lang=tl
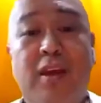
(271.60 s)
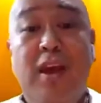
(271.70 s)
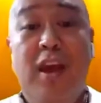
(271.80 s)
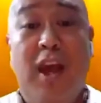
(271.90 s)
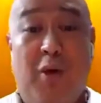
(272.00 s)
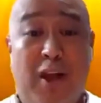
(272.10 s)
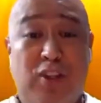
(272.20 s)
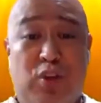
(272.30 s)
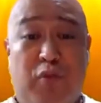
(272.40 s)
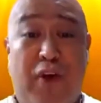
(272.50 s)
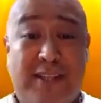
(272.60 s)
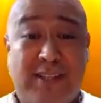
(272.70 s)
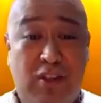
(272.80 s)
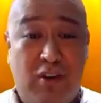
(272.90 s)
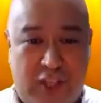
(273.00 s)
and I want you to
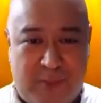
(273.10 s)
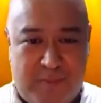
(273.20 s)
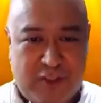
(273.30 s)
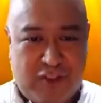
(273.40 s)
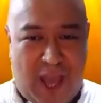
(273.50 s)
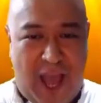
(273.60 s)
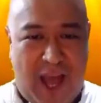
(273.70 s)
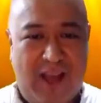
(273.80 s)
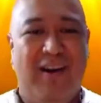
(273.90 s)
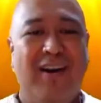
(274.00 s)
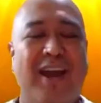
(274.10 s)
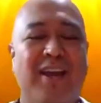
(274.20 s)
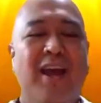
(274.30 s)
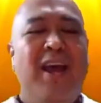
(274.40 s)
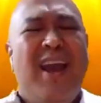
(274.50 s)
fasten your seatbelt. Tchak! All right?
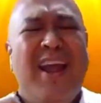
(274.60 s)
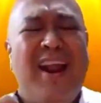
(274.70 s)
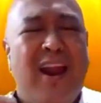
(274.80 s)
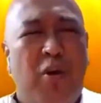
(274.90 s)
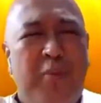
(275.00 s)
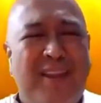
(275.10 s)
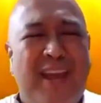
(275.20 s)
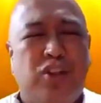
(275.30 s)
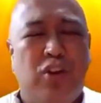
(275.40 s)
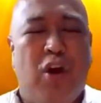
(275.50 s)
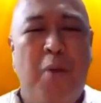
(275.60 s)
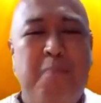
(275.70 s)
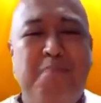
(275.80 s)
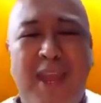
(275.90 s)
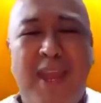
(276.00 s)
And ang recommendation ko,
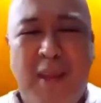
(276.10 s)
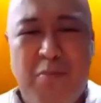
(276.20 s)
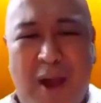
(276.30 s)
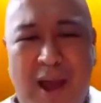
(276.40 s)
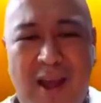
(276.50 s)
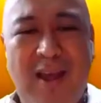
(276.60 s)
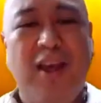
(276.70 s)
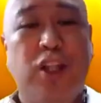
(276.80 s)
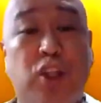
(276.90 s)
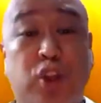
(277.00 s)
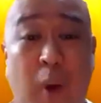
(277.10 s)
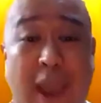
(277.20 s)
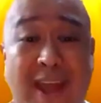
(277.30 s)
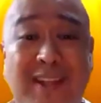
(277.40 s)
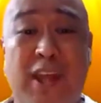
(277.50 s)
minimum ha, ah,
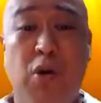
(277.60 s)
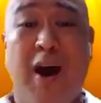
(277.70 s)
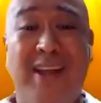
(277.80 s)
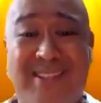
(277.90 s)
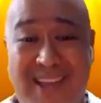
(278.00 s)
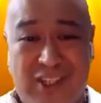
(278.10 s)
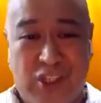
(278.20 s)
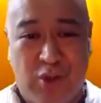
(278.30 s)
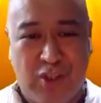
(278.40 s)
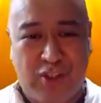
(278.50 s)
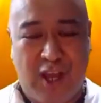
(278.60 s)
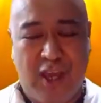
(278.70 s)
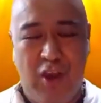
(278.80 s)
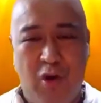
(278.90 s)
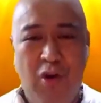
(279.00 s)
21 sessions
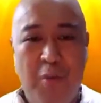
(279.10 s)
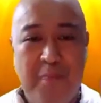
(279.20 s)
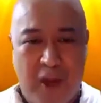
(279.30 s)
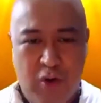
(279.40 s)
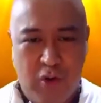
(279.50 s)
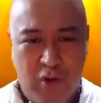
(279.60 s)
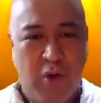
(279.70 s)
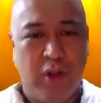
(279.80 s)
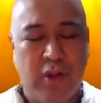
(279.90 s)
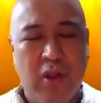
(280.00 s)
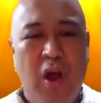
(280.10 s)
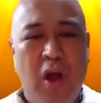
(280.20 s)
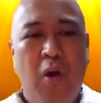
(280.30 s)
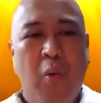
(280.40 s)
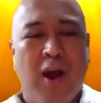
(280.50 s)
kayong manonood.
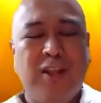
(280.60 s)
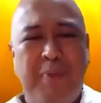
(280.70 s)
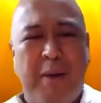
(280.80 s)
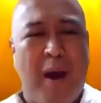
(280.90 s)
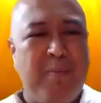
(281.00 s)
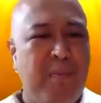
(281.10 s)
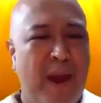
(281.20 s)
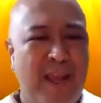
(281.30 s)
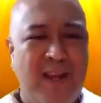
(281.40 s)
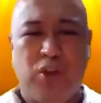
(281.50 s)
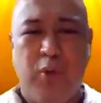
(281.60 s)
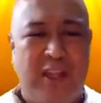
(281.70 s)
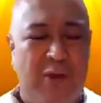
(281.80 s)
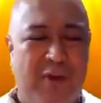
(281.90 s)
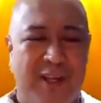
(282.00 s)
Huwag nyo pabababain ng
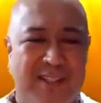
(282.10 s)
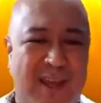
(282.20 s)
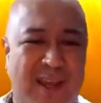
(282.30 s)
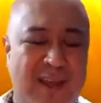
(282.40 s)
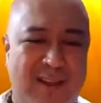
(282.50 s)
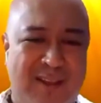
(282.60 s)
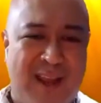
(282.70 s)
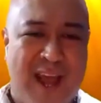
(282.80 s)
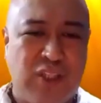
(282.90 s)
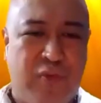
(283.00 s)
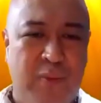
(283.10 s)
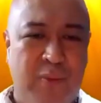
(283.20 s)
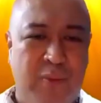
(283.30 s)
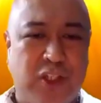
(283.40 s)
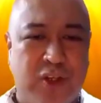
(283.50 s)
21 kasi
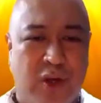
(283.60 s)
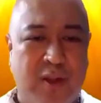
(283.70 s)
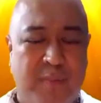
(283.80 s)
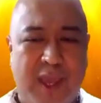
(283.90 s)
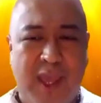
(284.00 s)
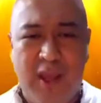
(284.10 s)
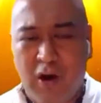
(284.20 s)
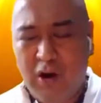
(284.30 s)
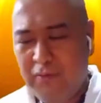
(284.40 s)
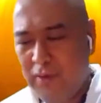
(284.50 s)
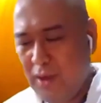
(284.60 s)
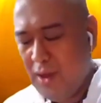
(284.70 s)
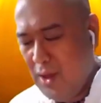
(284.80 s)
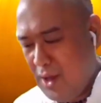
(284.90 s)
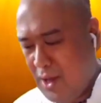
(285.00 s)
transformation, the beginning of
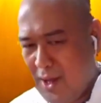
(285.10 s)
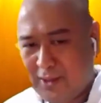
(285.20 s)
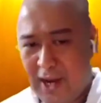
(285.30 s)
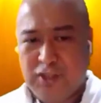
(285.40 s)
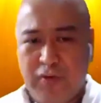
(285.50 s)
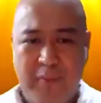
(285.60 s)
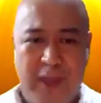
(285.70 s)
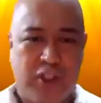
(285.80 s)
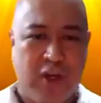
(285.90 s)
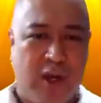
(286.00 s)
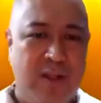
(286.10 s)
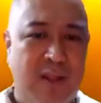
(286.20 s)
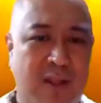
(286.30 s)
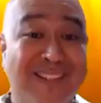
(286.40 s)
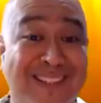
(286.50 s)
uh, transformation
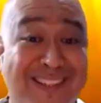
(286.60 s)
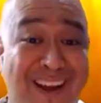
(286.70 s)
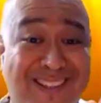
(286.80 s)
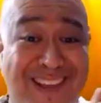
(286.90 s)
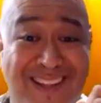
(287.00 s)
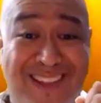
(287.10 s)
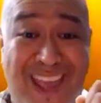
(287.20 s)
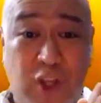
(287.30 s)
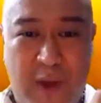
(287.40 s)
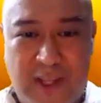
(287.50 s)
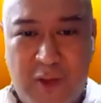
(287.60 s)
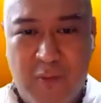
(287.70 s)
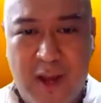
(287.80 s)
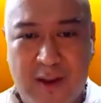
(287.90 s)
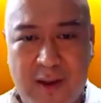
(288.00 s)
starts at day
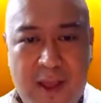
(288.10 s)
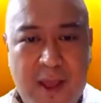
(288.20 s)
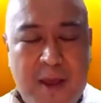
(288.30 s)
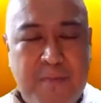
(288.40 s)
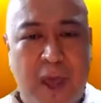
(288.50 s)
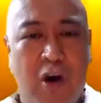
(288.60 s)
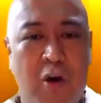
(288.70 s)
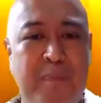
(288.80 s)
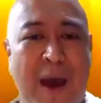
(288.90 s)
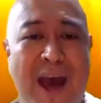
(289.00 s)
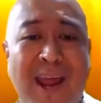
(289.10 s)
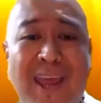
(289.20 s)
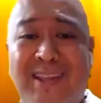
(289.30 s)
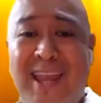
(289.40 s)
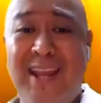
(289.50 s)
21. Pero para
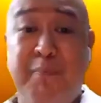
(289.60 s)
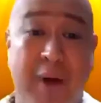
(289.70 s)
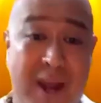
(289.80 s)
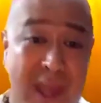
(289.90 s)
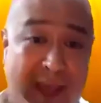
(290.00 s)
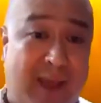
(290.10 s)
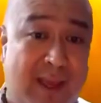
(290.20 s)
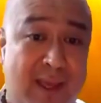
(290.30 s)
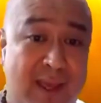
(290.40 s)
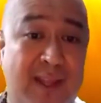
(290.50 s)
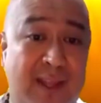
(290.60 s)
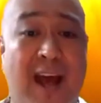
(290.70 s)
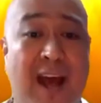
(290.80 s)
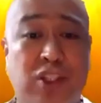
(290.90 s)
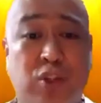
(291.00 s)
hindi na bumalik, it
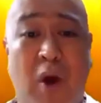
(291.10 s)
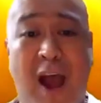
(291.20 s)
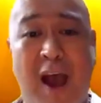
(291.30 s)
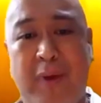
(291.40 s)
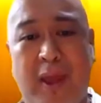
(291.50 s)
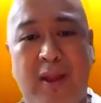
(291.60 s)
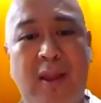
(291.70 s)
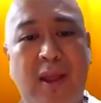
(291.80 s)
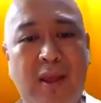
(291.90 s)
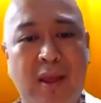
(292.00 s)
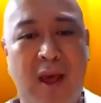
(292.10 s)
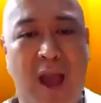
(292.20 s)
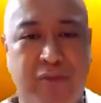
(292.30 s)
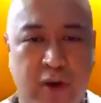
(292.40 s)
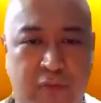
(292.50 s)
has to happen
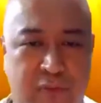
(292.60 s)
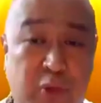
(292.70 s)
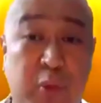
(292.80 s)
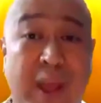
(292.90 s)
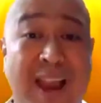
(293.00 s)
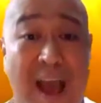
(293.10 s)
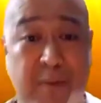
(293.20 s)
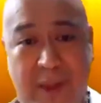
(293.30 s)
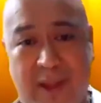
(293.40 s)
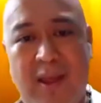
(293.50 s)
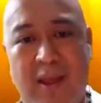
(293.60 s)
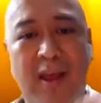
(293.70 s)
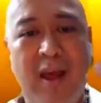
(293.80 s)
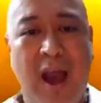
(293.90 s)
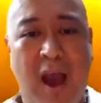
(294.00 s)
after, it will happen
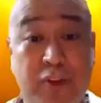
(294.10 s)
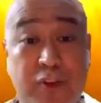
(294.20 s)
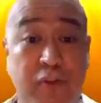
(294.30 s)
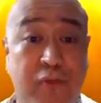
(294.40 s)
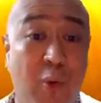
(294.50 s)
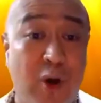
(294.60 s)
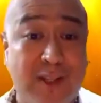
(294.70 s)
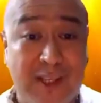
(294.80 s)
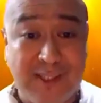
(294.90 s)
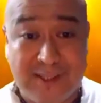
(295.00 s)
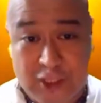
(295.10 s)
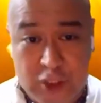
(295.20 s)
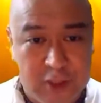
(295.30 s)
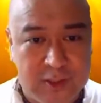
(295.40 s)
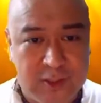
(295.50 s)
after 40
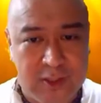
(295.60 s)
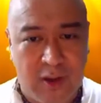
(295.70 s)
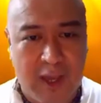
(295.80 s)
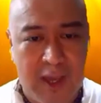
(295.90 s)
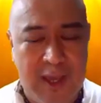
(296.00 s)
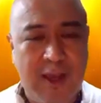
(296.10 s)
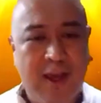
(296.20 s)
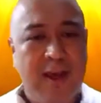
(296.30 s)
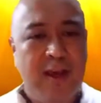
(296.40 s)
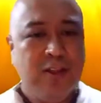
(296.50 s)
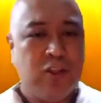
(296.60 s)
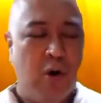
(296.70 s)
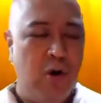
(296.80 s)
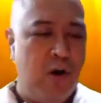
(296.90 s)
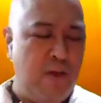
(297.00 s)
sessions. Okay?
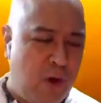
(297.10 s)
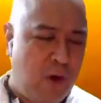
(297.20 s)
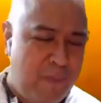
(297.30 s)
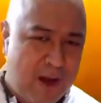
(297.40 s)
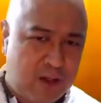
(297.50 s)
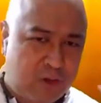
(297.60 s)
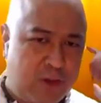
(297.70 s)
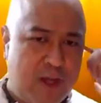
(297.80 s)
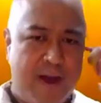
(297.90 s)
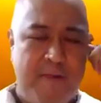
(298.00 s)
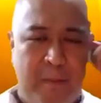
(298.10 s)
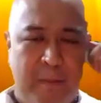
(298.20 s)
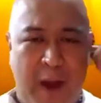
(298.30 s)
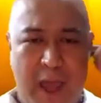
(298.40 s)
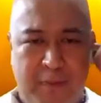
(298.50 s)
So, if you go back to the
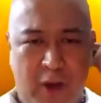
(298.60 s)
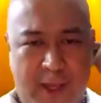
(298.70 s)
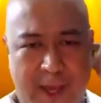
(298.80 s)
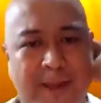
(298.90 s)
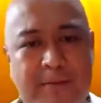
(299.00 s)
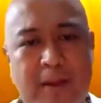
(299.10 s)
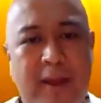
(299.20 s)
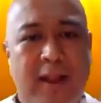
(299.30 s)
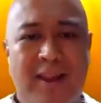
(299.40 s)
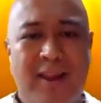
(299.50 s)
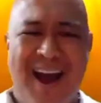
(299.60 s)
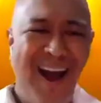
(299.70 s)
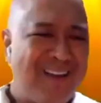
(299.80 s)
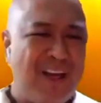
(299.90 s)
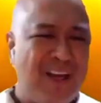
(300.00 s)
Bible again,
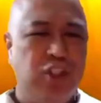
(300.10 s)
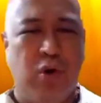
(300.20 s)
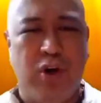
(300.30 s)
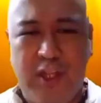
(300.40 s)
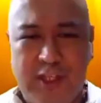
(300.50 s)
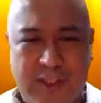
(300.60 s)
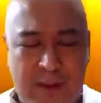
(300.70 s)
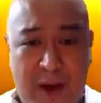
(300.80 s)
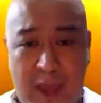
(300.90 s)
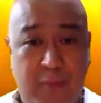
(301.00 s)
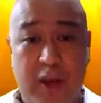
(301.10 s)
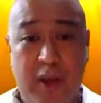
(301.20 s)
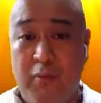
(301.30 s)
lahat ng journey sa Bible